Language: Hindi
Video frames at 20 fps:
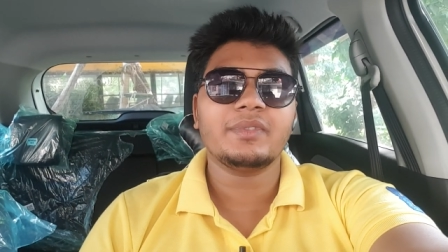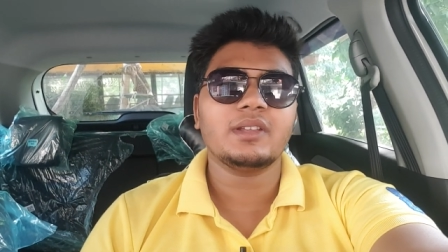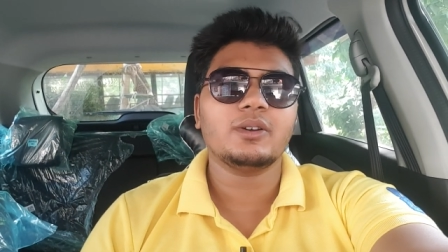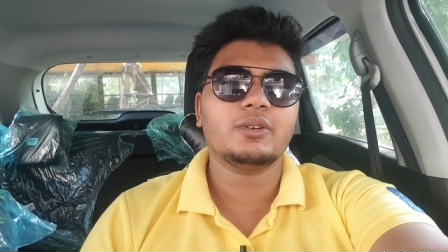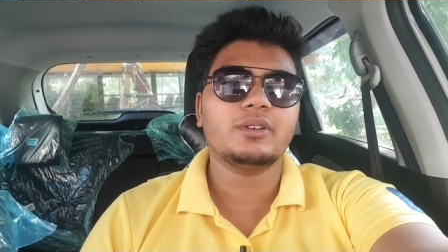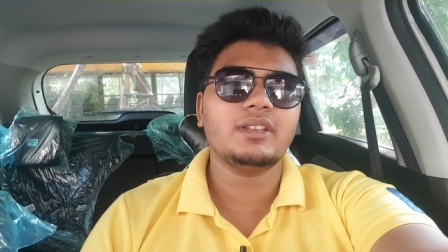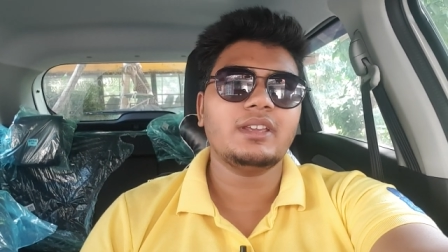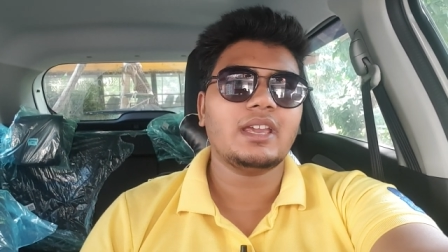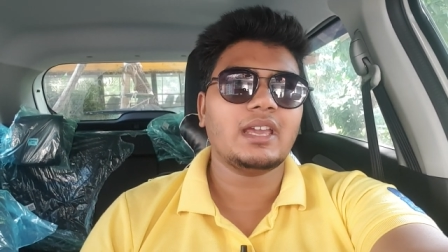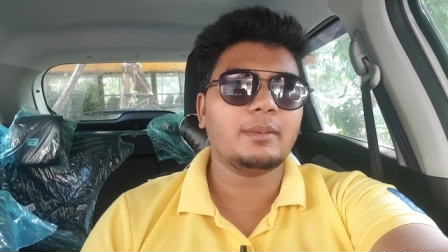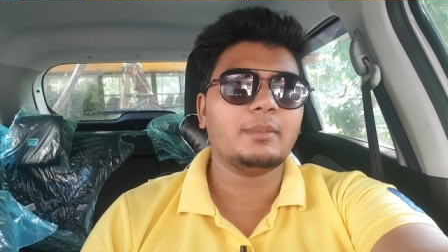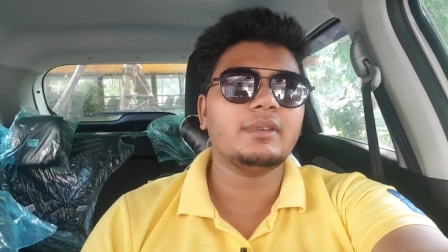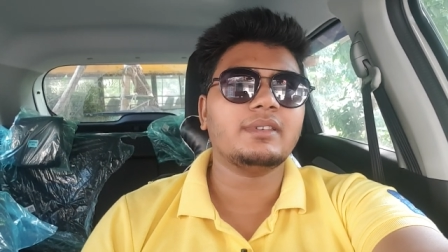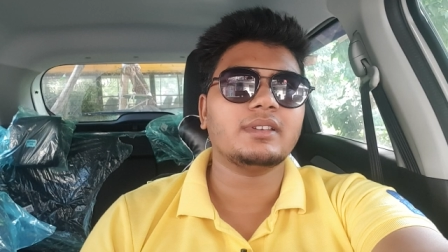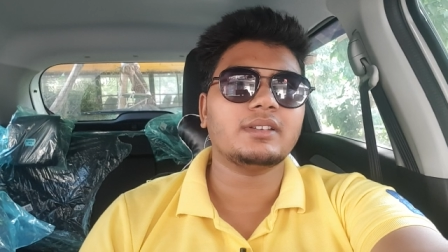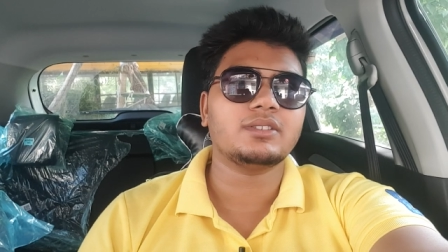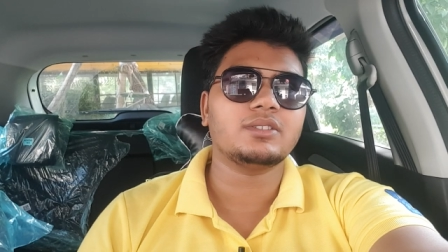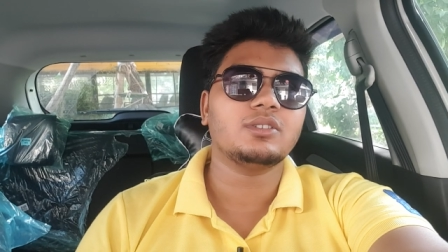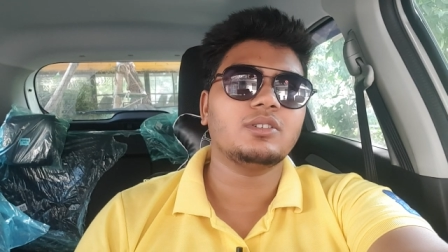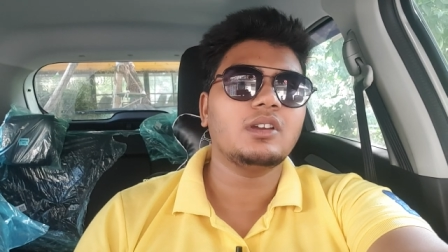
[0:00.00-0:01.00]
और ये है भी
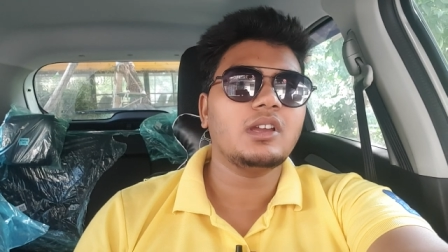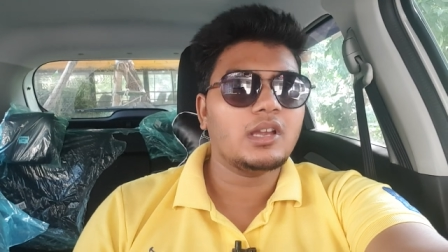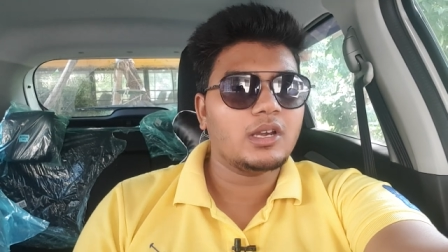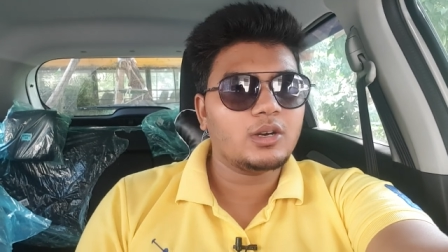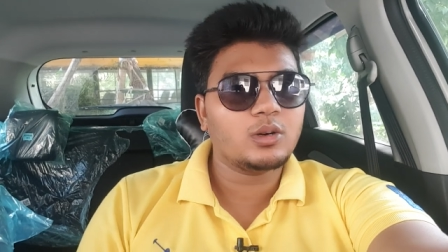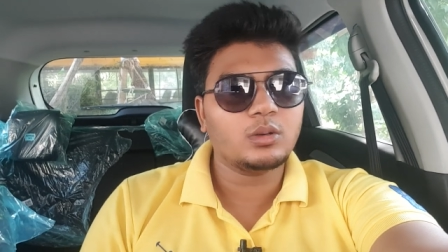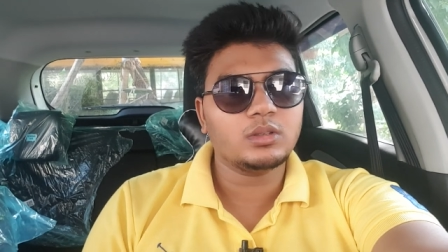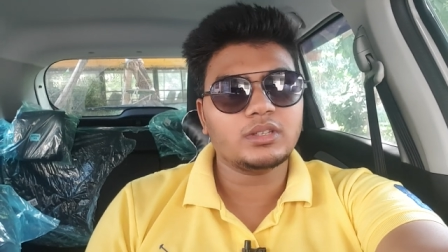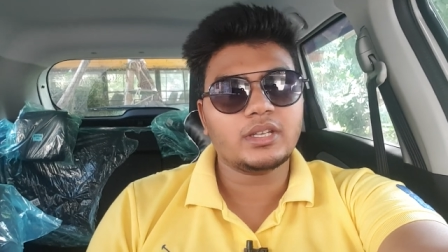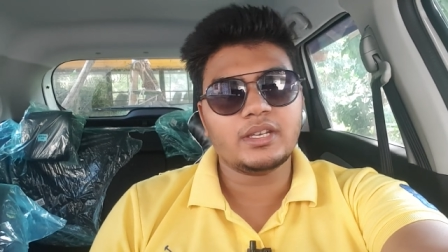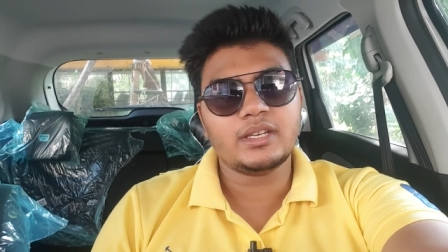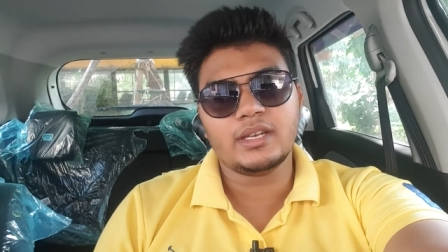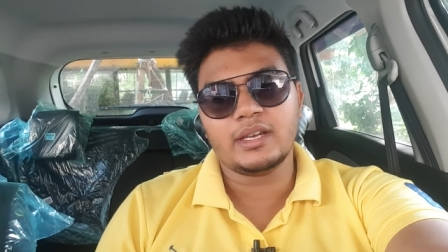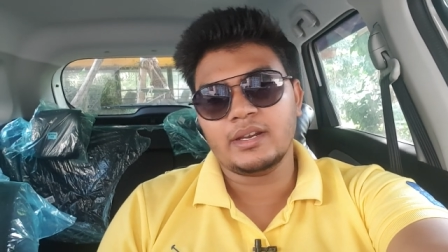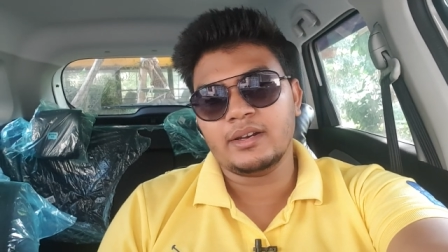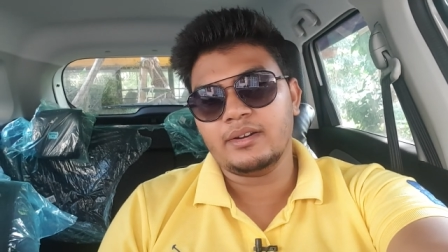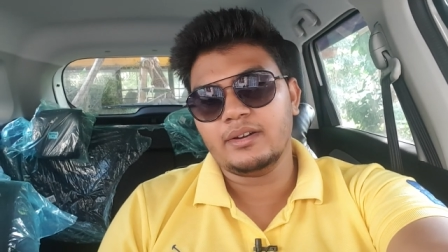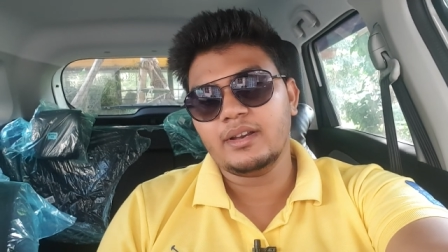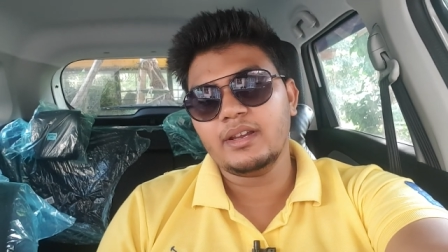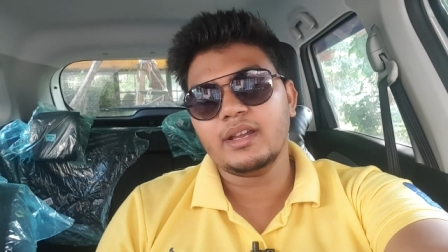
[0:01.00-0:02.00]
सच होता ही है
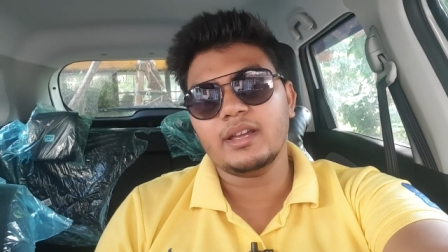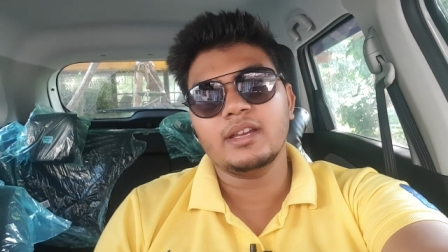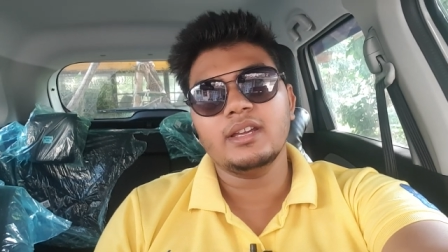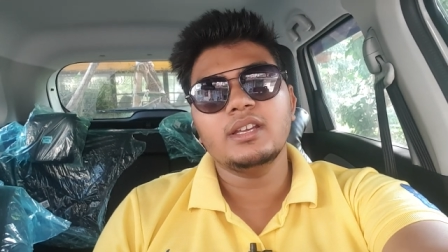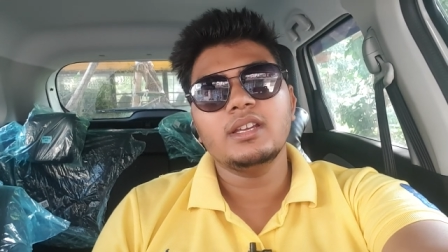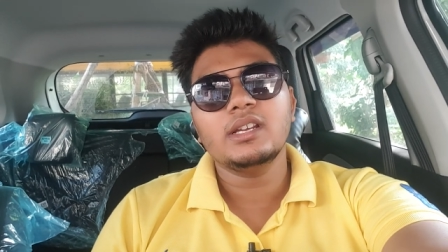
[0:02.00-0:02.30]
ठीक है